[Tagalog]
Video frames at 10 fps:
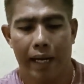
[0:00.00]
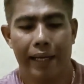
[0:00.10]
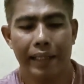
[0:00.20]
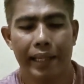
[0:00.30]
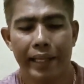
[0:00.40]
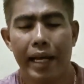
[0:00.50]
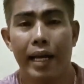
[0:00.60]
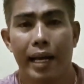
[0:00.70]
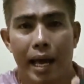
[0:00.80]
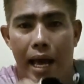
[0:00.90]
Ang ganda niya.
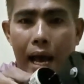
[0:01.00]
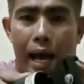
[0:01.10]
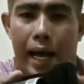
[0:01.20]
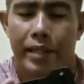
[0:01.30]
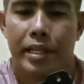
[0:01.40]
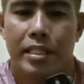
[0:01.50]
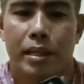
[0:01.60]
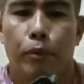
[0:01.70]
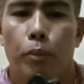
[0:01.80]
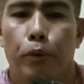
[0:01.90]

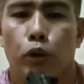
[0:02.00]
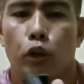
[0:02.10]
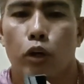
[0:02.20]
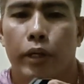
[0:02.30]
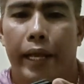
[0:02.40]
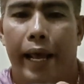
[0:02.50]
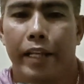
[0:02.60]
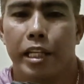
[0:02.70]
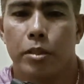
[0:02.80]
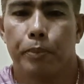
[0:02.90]
Adjustable po to.
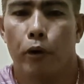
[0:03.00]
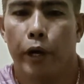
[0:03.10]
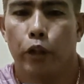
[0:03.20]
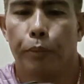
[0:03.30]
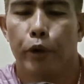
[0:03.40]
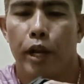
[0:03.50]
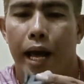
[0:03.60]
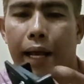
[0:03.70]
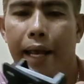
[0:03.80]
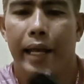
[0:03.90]
Nai-adjust po. Ito po yung
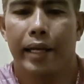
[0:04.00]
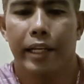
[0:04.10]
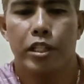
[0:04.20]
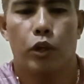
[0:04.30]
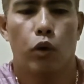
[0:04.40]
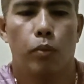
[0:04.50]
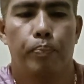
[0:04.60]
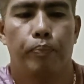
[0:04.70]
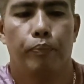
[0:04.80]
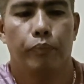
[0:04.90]
lagayan ng
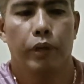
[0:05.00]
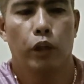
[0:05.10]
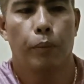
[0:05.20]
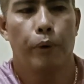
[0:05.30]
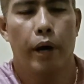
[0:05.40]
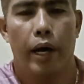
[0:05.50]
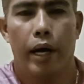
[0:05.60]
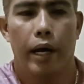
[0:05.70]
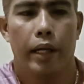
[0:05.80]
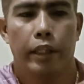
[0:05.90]
scope. Dito po, uh,
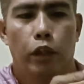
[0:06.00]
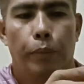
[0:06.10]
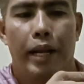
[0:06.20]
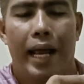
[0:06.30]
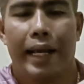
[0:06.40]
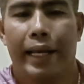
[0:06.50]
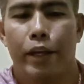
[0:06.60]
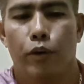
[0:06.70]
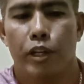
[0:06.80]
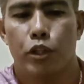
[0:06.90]
dito po
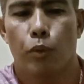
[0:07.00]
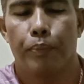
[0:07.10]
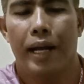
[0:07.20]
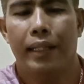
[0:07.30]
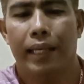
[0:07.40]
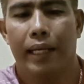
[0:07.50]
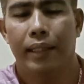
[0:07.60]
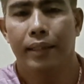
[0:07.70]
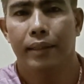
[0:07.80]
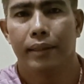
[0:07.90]
ilalagay yung scope
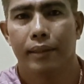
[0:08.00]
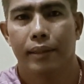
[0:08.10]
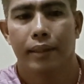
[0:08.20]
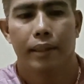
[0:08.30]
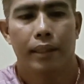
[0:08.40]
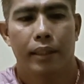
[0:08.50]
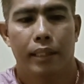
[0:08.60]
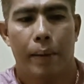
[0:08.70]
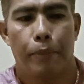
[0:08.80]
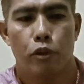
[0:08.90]
natin.
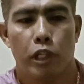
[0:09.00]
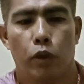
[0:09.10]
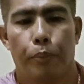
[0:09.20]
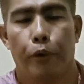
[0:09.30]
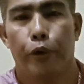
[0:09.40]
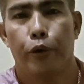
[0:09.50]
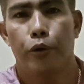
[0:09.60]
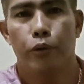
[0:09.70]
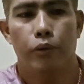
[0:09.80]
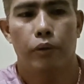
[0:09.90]
Tapos dito po
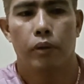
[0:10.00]
yung